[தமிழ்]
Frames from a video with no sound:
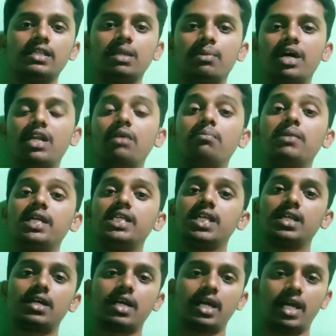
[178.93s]
இந்த மாதிரி
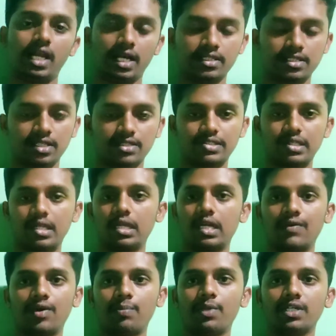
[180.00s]
மீதி இருக்கிற எல்லா
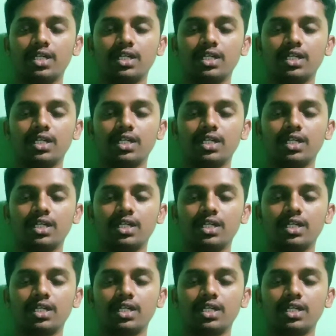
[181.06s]
ஸ்ட்ரக்சரையும் கவர்